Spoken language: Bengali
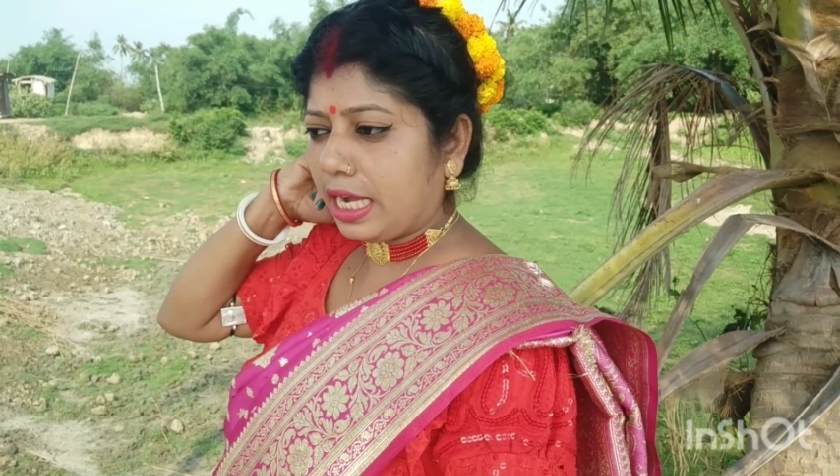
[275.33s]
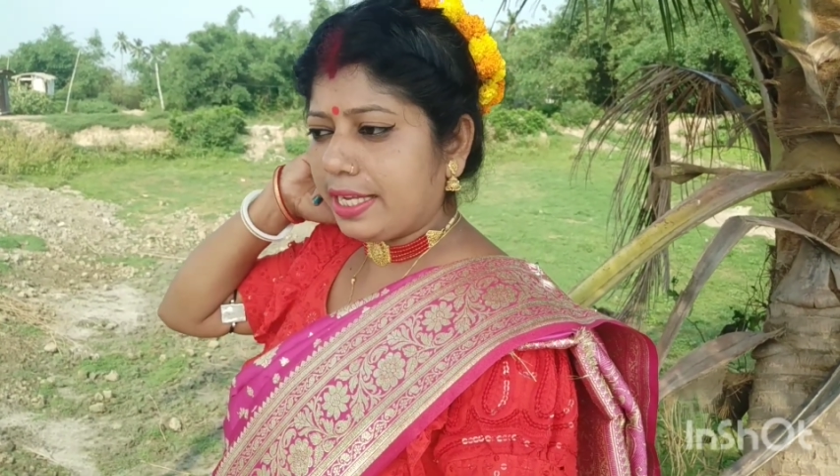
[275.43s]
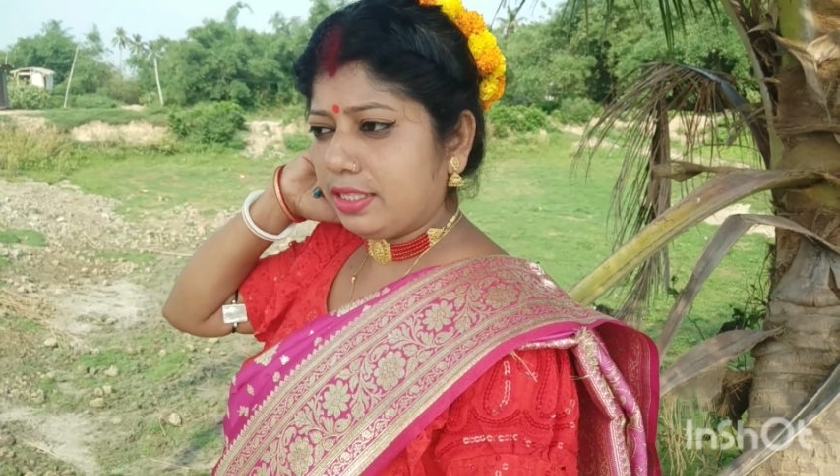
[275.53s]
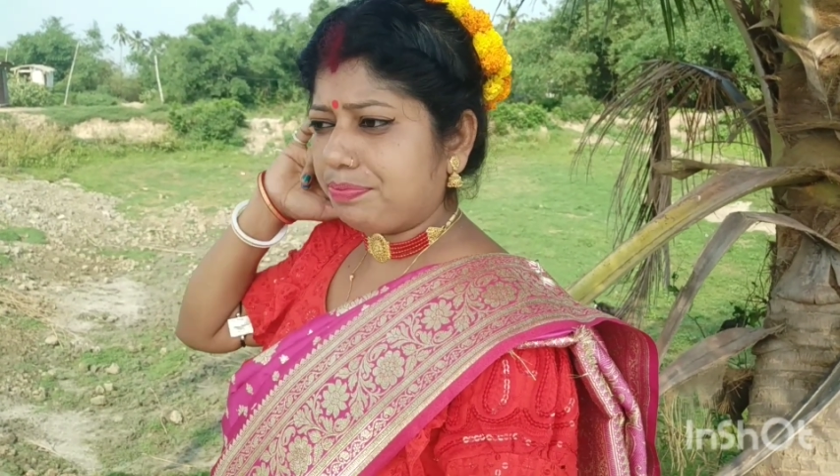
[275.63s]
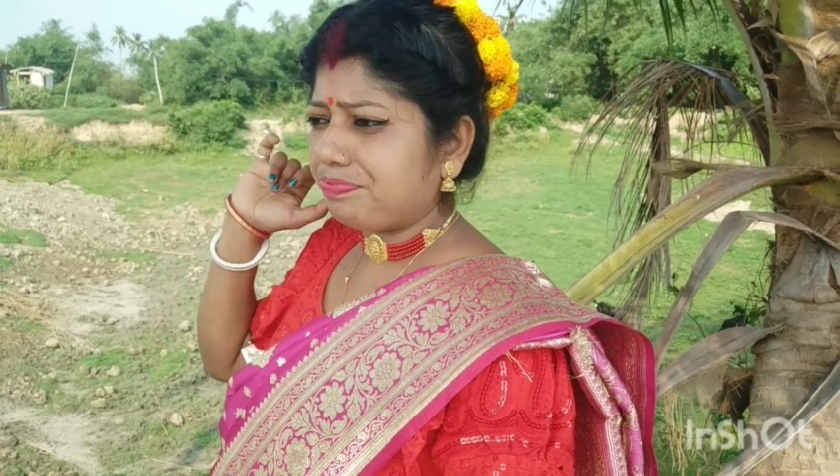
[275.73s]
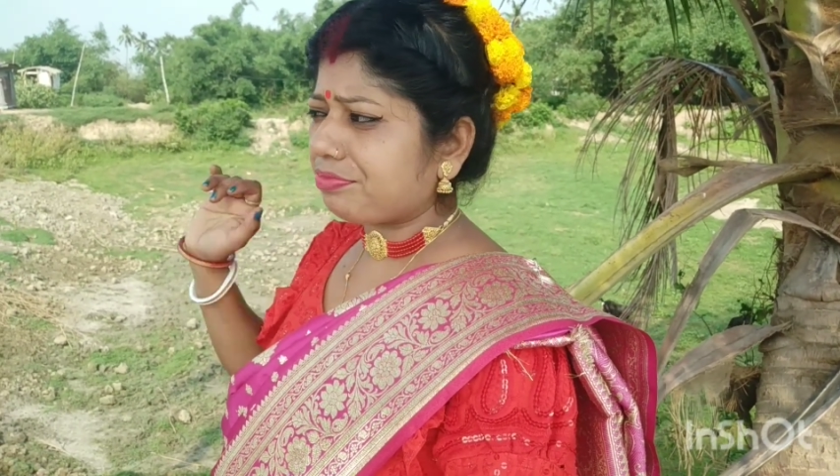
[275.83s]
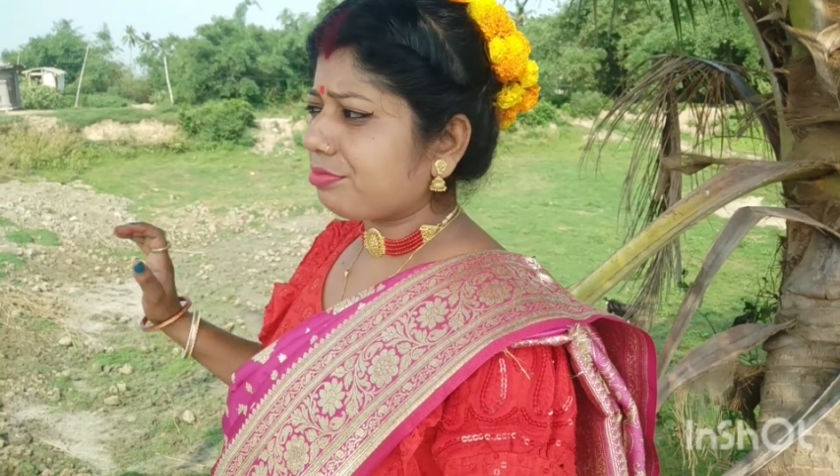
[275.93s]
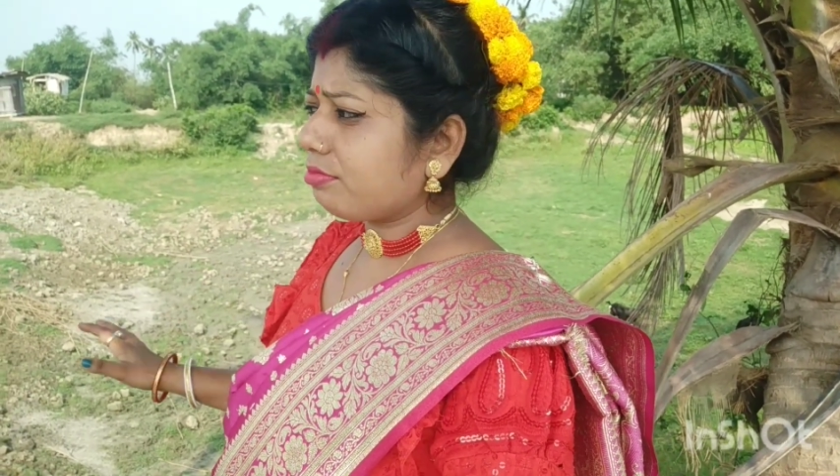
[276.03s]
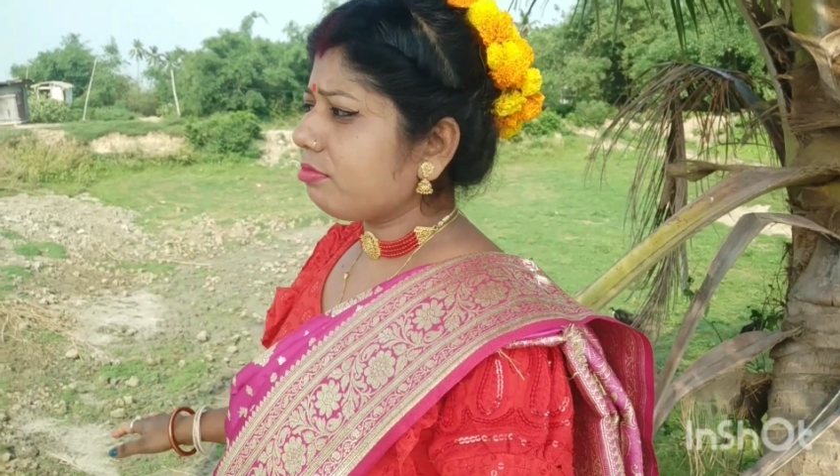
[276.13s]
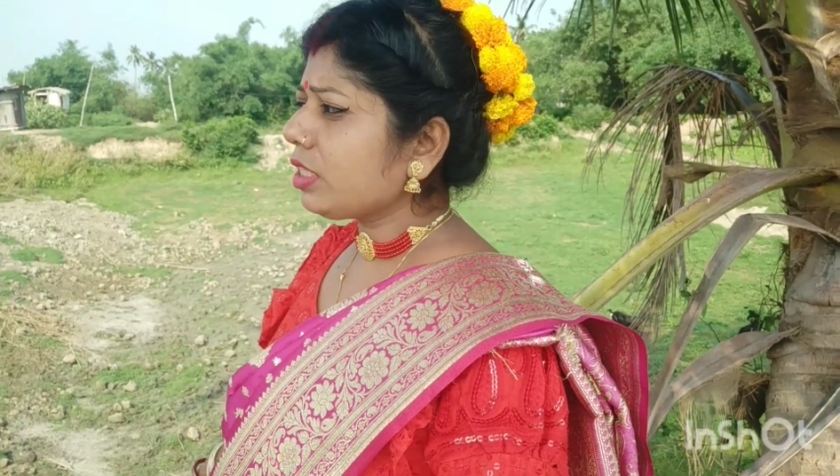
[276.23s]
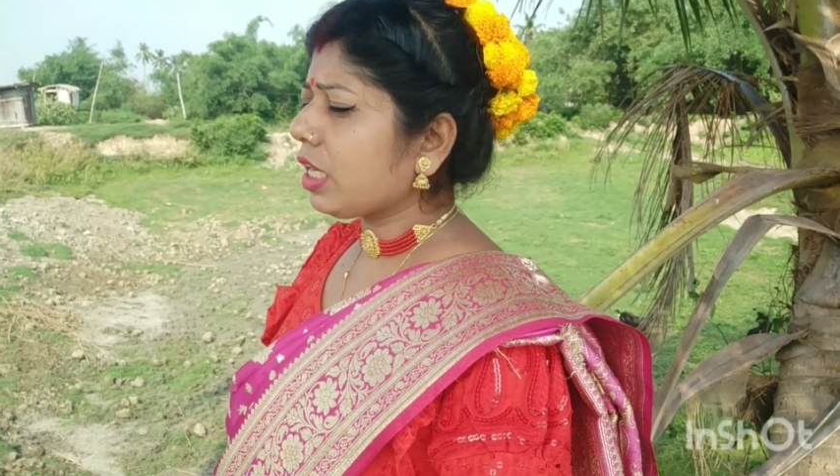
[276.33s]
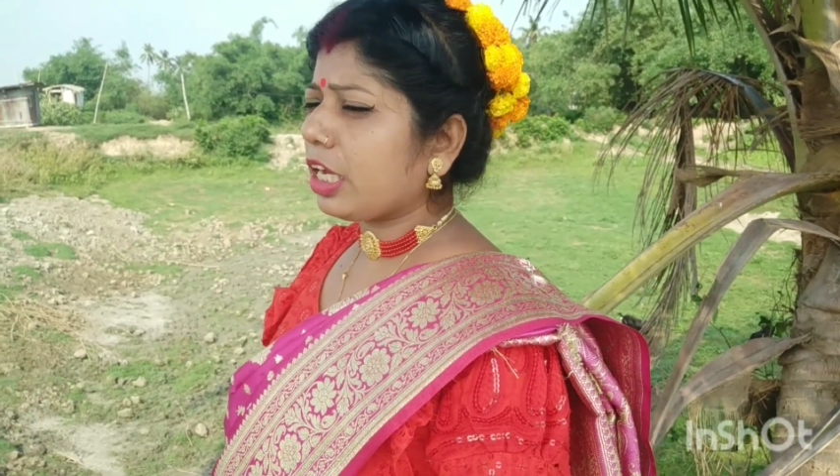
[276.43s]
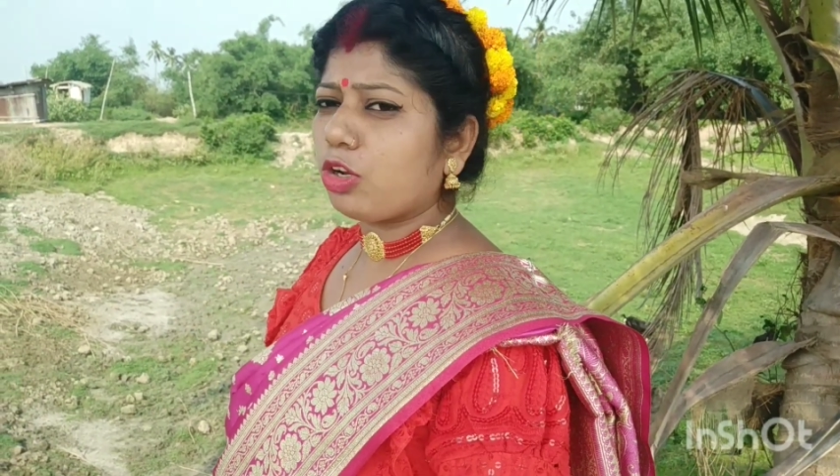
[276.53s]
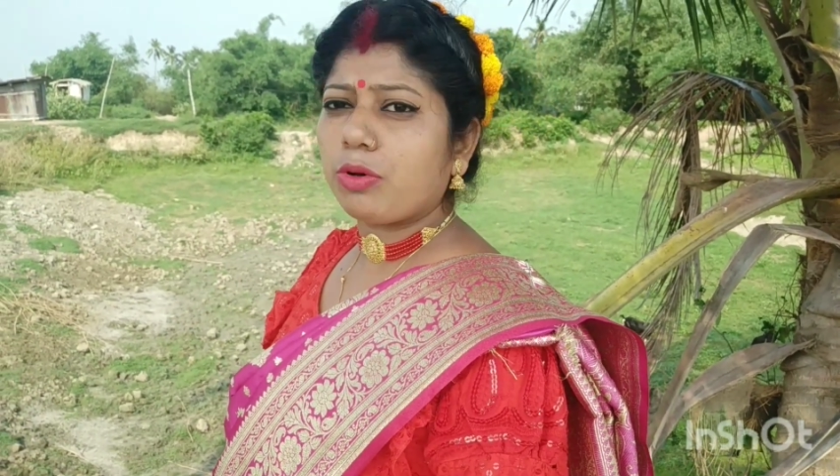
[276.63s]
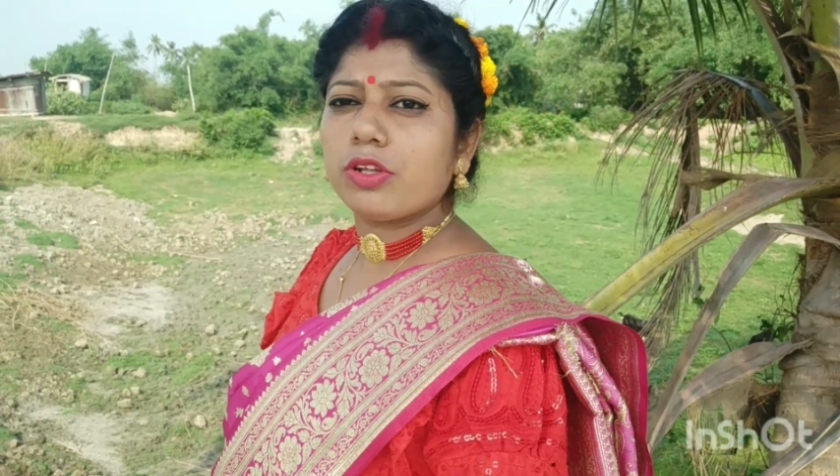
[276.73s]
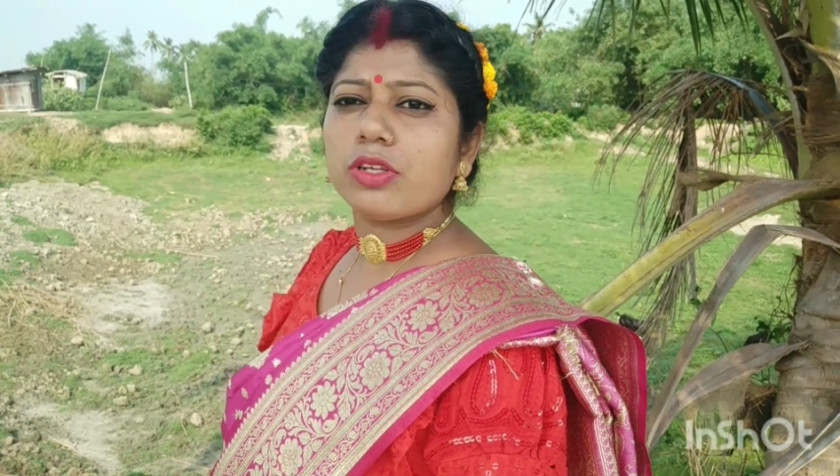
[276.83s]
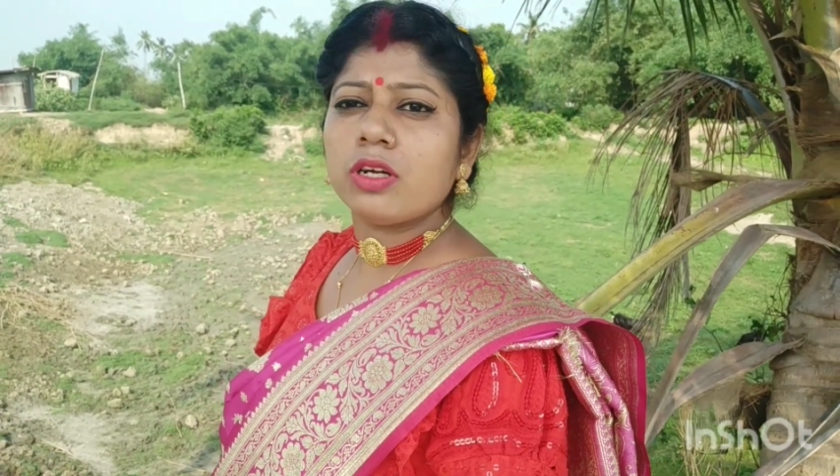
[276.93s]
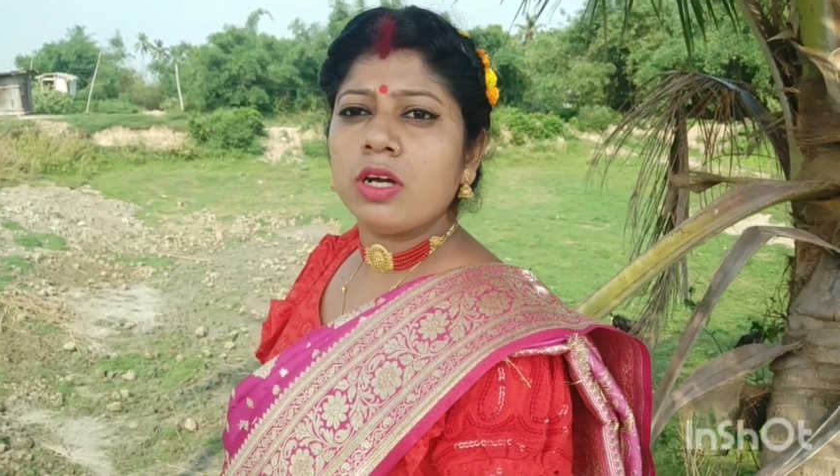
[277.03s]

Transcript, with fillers: খাইনি কেন বলো তো